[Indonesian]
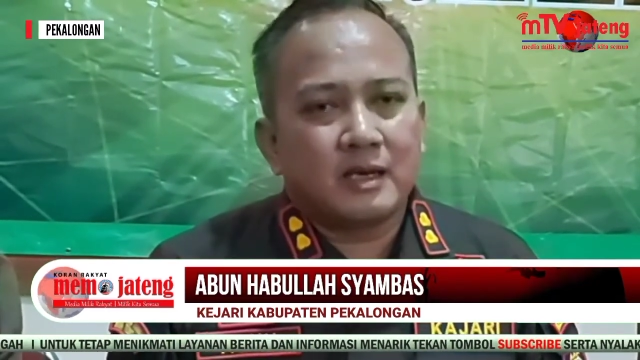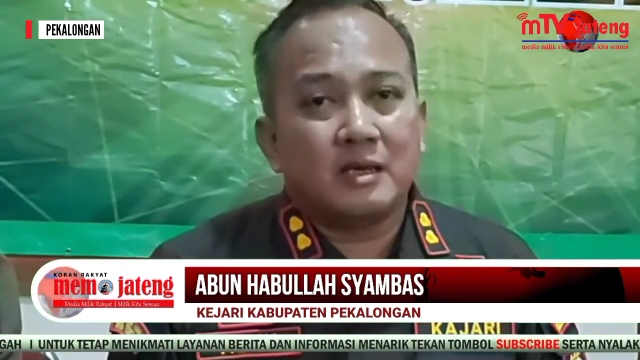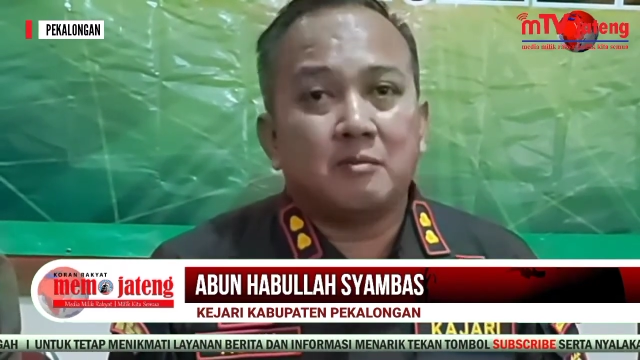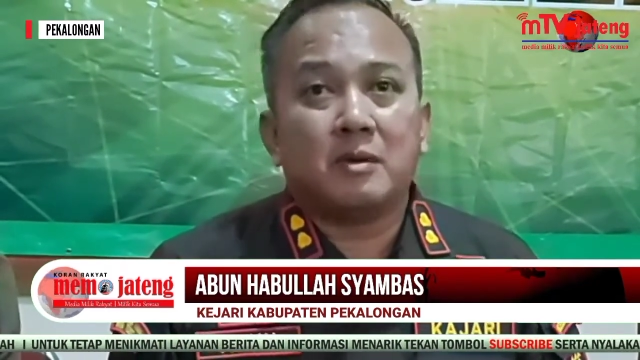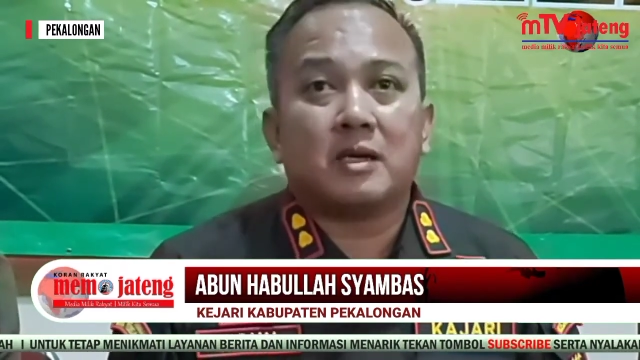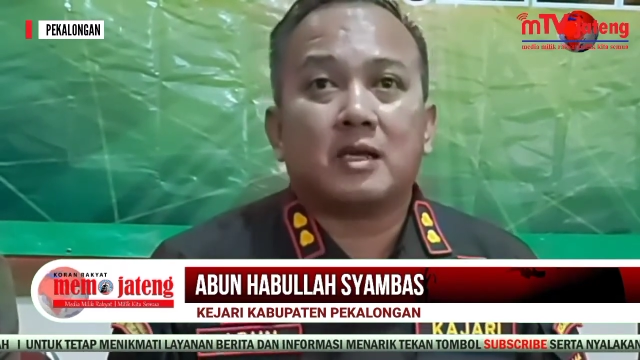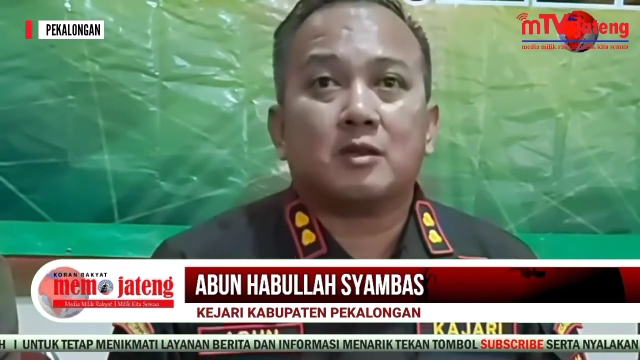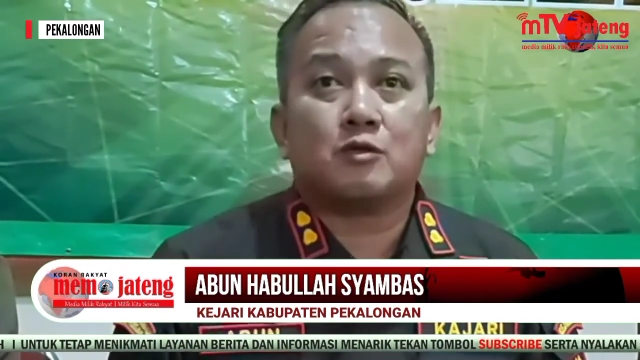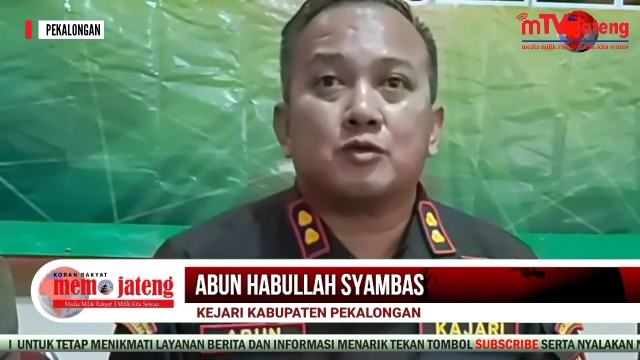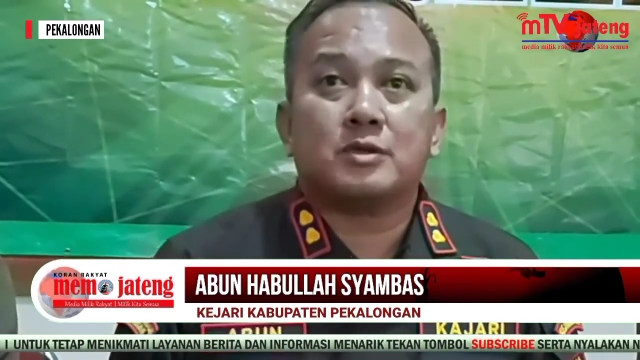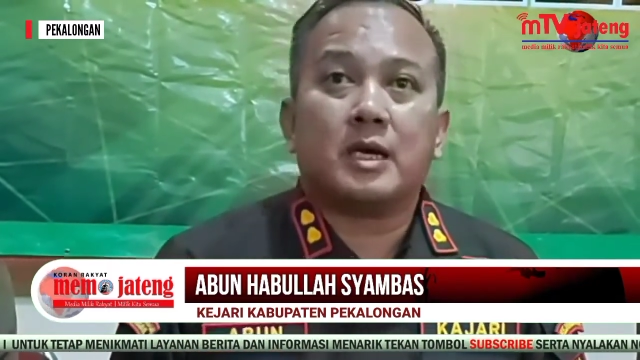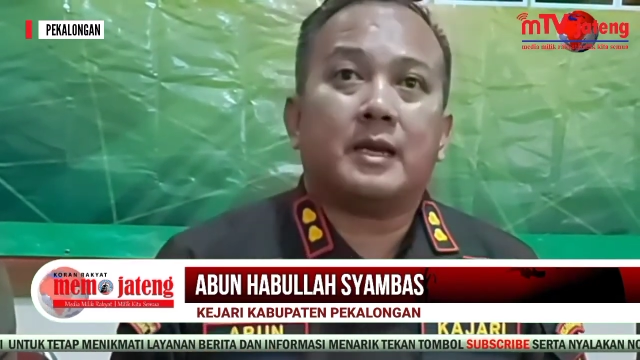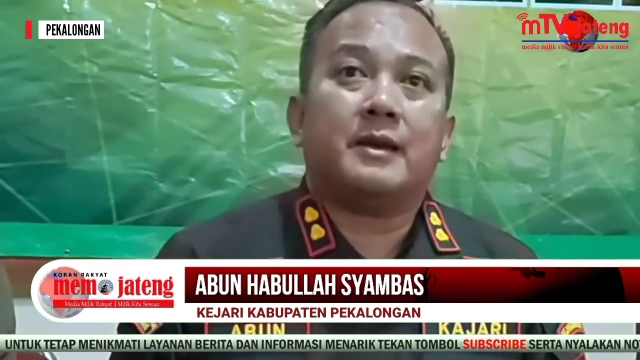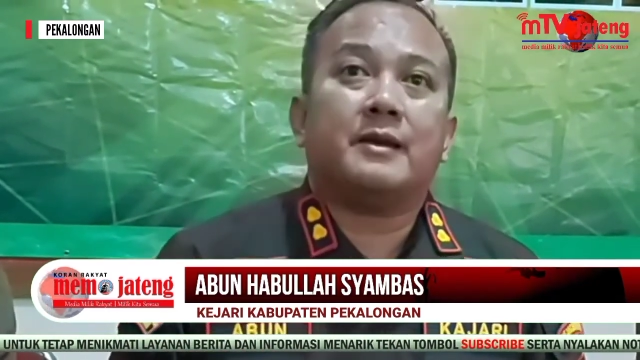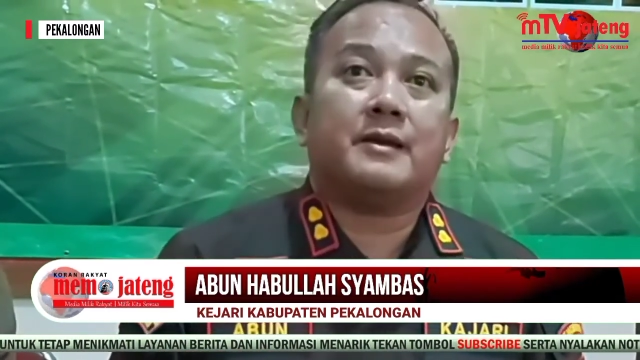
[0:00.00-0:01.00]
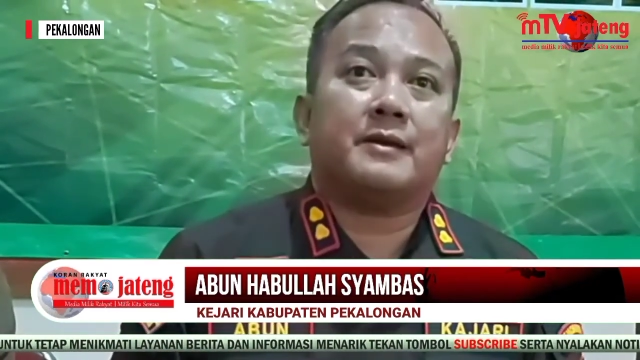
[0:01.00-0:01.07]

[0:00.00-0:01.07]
500-an.